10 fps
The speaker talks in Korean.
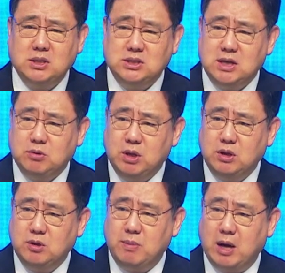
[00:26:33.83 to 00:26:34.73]

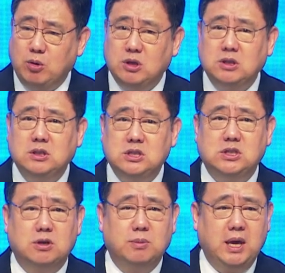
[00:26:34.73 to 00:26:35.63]
시작되는 그마루끝
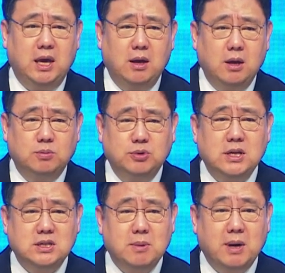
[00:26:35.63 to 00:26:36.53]
지점에
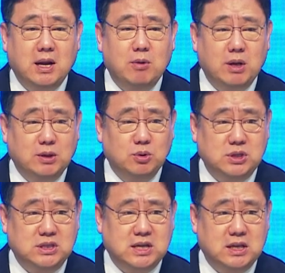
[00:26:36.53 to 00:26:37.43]
부엘세바라고 하는
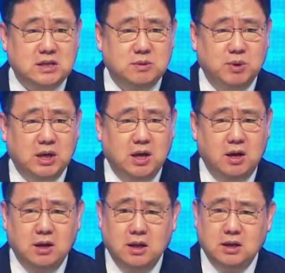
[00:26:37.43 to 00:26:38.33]
곳이 있지
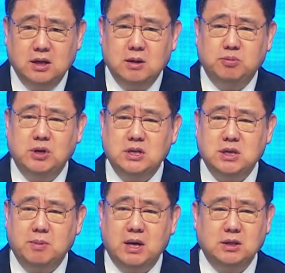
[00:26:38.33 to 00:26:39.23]
않았습니까? 그러니까
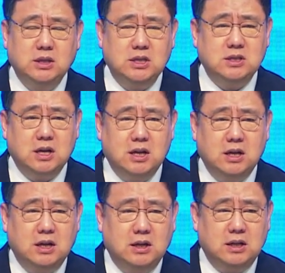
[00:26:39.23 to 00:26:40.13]
부엘세바는
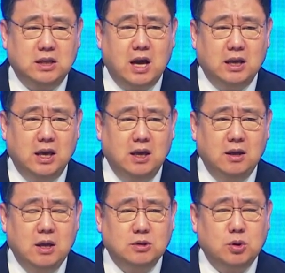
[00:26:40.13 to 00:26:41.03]
이스라엘 땅에
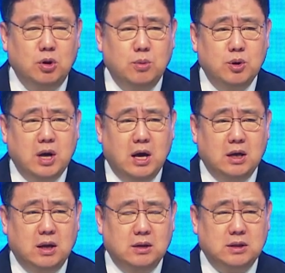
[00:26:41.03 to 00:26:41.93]

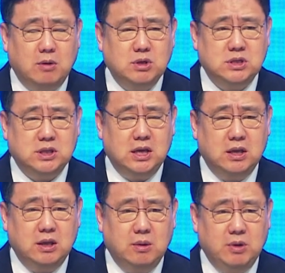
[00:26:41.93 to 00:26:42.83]
솔로몬과 아, 다윗
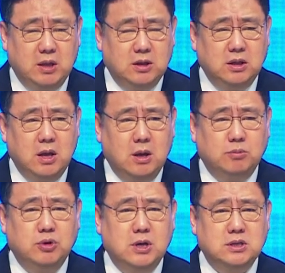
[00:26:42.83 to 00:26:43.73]
시대에는
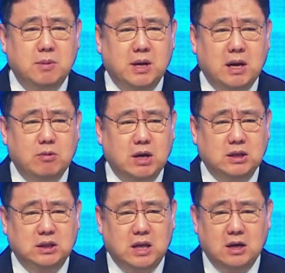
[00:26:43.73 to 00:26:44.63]
부엘세바라고
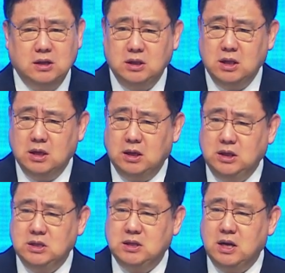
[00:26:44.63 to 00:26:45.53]
하는 땅은
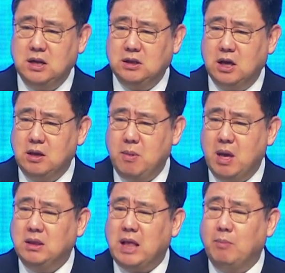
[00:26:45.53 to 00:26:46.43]
이스라엘 땅의
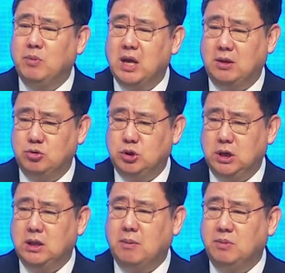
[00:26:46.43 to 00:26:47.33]
맨 남단
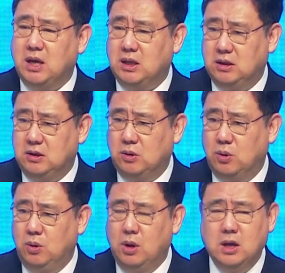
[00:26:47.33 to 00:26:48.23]

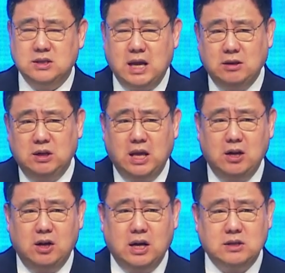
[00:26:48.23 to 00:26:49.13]
최남단으로 산으로
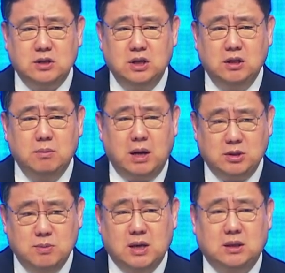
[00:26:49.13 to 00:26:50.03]
내려가서 있는
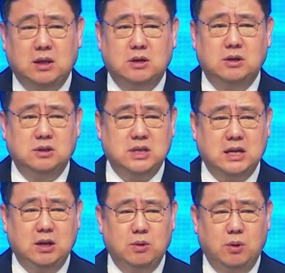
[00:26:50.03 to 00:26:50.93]
마지막 그
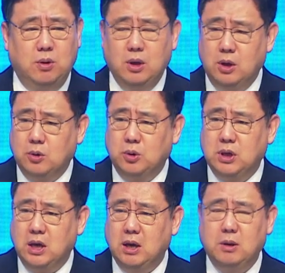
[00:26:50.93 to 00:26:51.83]
자리로
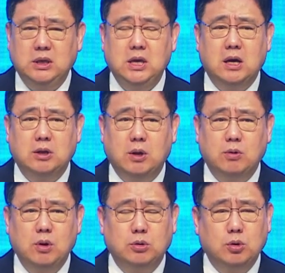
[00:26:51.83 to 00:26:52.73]
그렇게 이해가
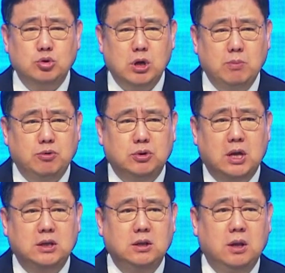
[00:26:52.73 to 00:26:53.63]
됐고요. 또
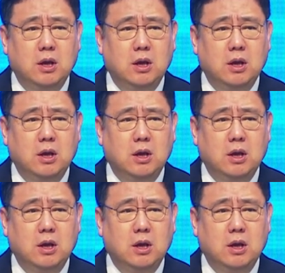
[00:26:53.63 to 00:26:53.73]
최북단은